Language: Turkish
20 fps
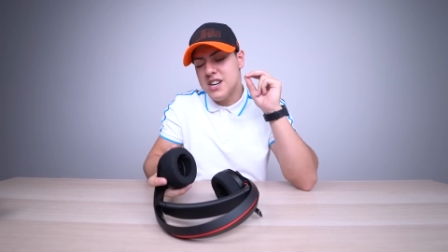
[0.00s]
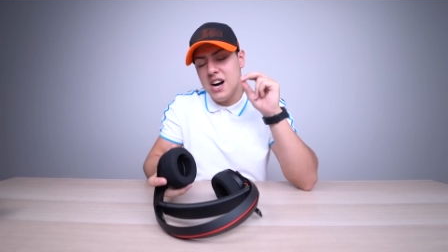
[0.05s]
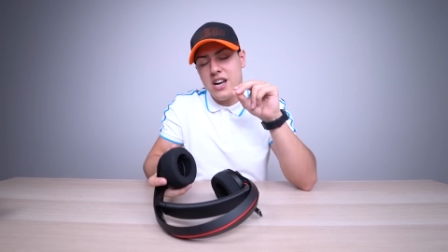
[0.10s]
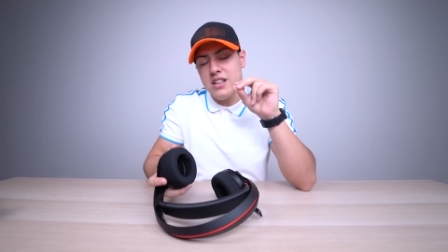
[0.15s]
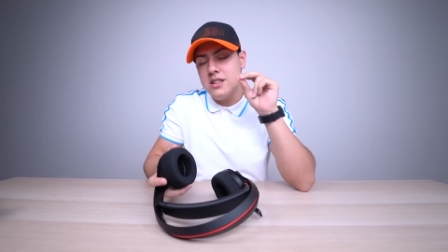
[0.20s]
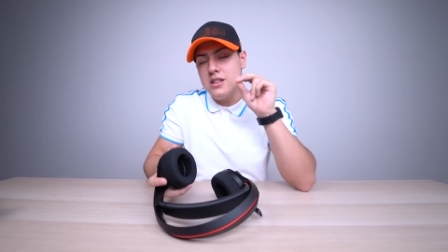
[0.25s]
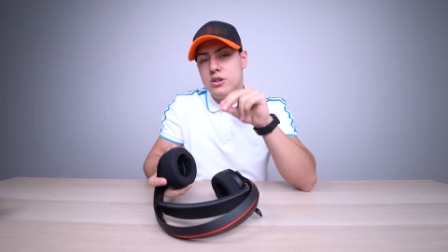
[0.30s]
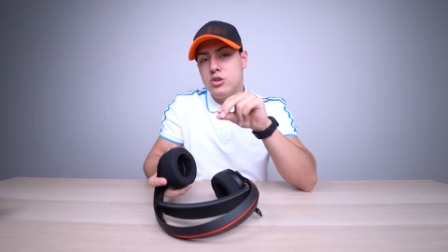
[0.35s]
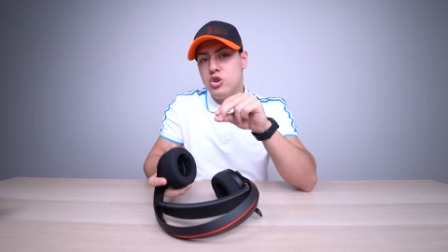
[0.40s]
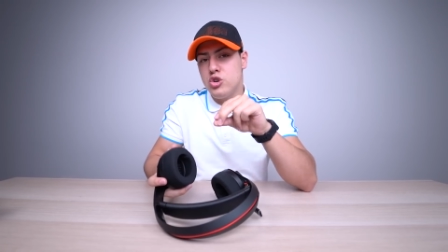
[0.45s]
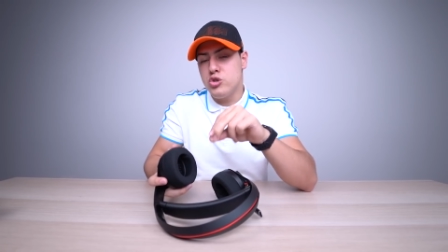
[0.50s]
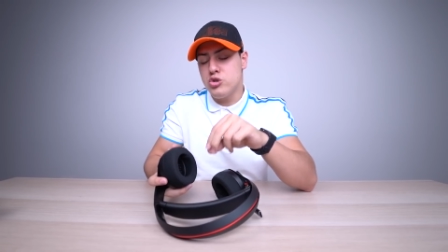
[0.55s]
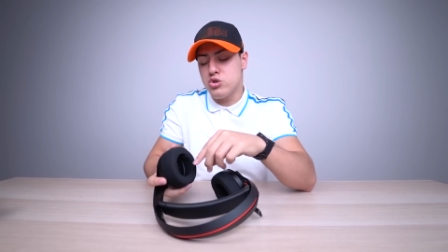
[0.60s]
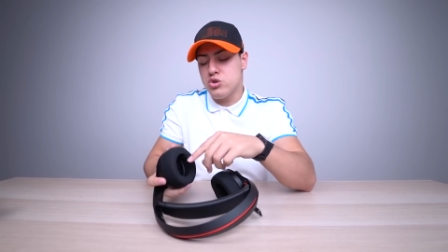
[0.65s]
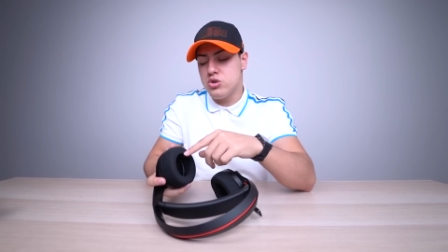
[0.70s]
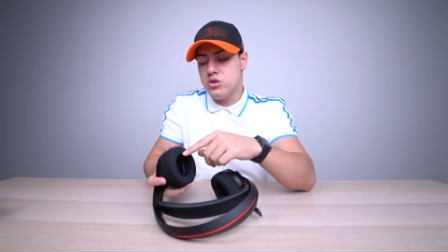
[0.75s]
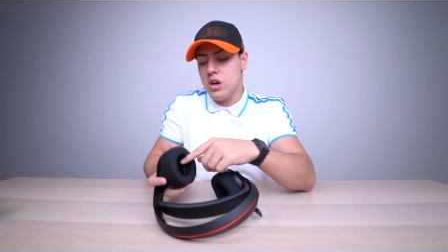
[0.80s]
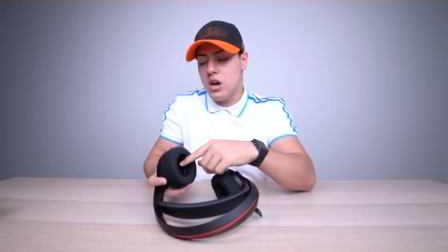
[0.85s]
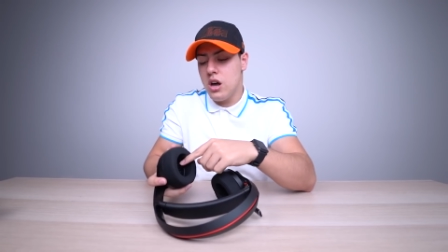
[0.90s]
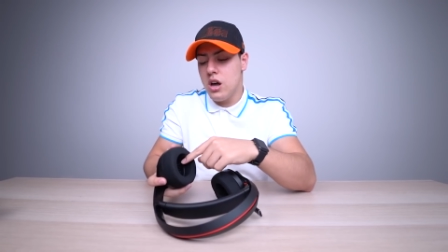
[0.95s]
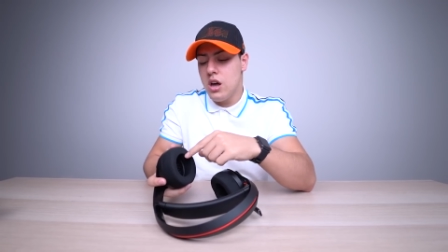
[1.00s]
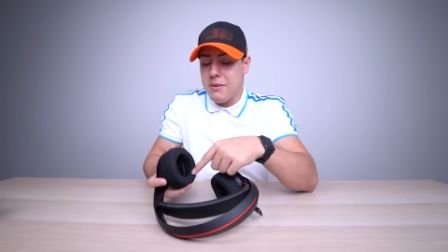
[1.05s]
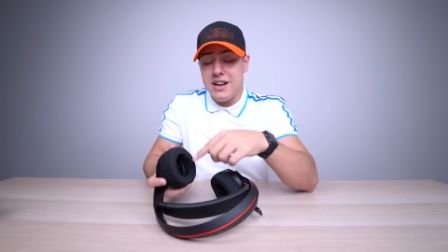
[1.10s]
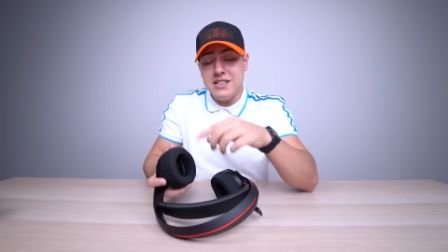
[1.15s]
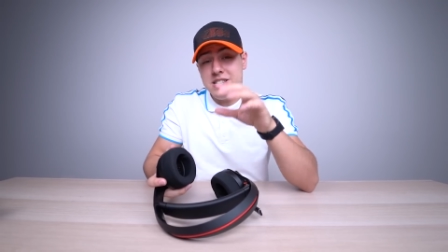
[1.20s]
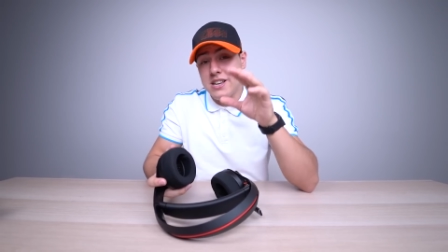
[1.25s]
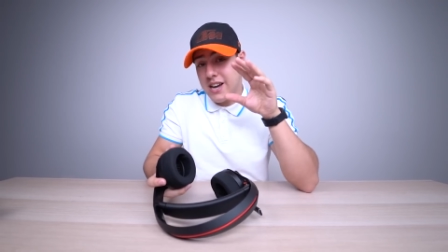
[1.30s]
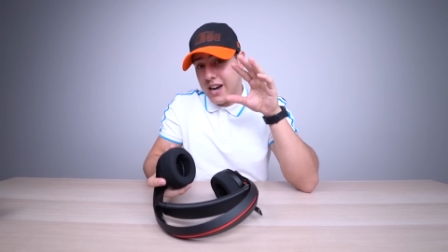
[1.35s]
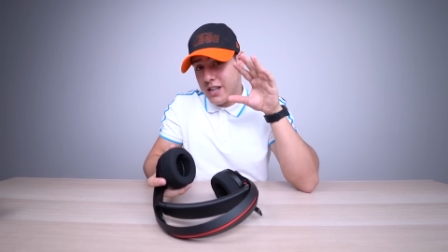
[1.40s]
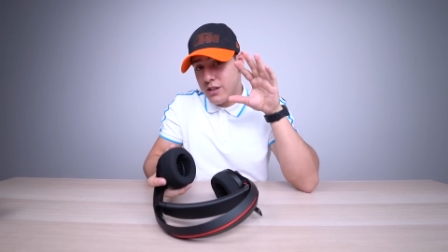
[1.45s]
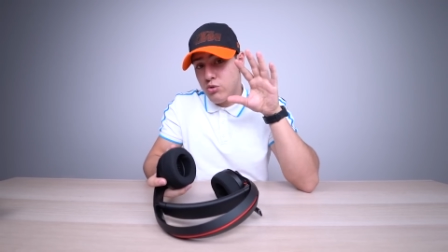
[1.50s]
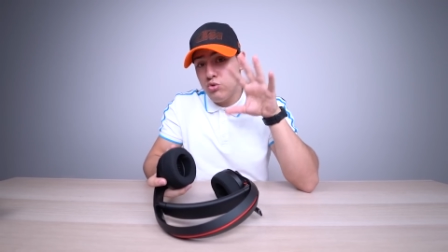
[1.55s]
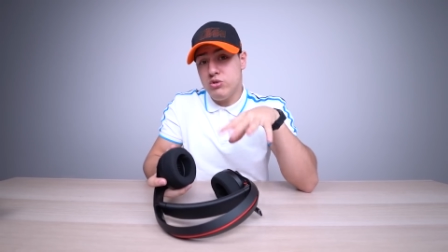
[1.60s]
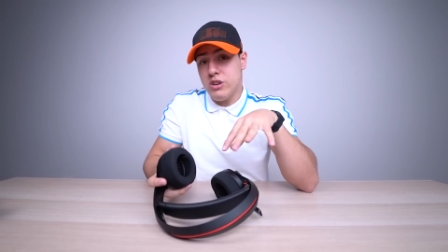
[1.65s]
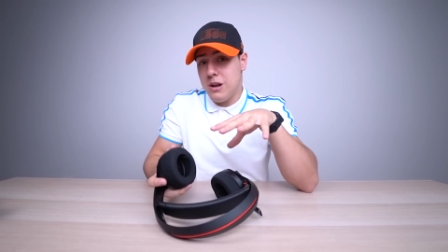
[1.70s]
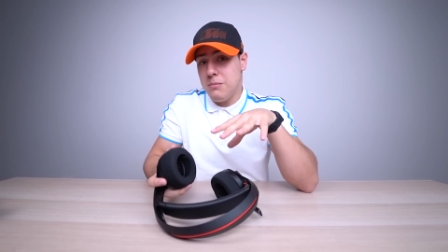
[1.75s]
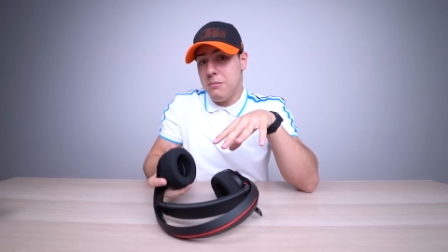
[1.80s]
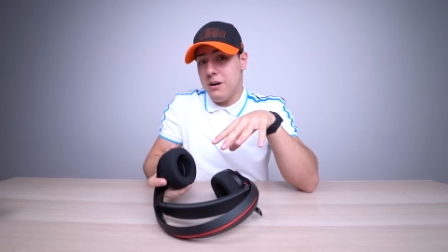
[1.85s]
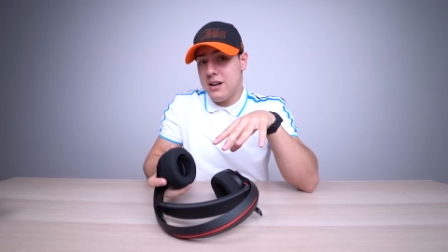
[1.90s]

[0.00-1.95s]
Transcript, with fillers: rahatlık konusunda bence gayet güzel